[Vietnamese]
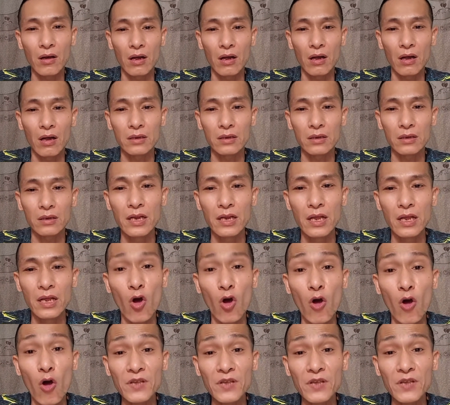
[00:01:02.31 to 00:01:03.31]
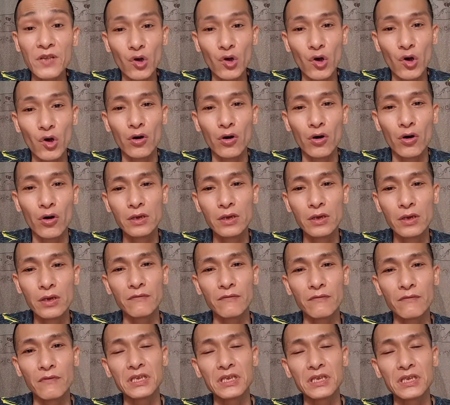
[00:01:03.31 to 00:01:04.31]
à, Tây Đen Official
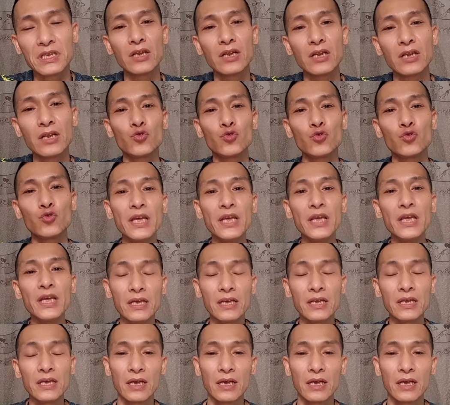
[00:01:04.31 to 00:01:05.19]
và trên uh, YouTube